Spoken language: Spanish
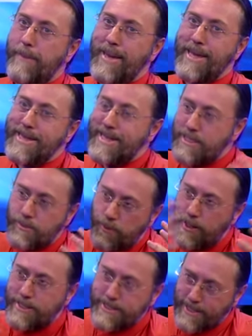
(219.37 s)
Y
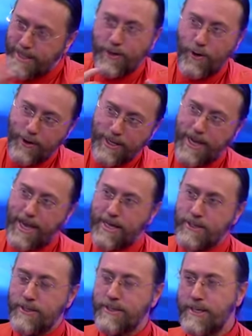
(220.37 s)
después que logra
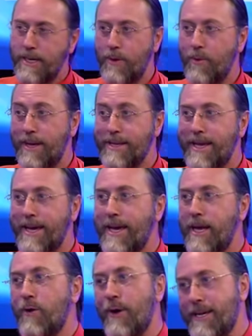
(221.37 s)
eso, se da cuenta
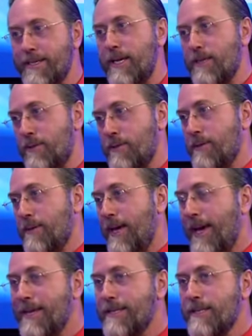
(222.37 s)
que no es eso.
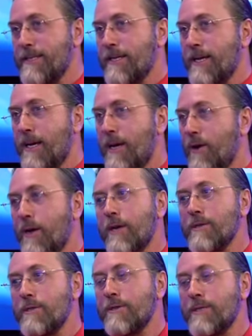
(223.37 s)
Es lo que
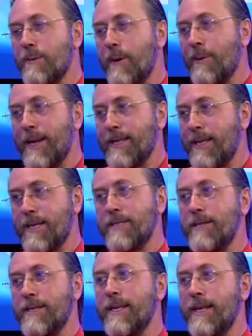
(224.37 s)
nosotros llamamos la
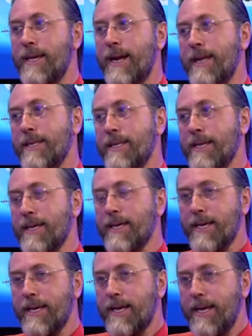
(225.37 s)
atracción del grande.
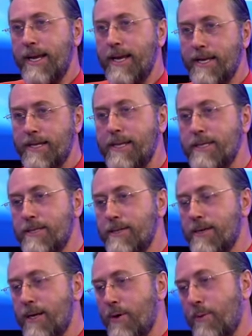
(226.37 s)
La
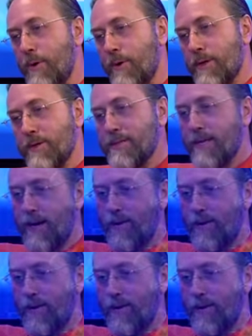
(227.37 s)
atracción es como cuando está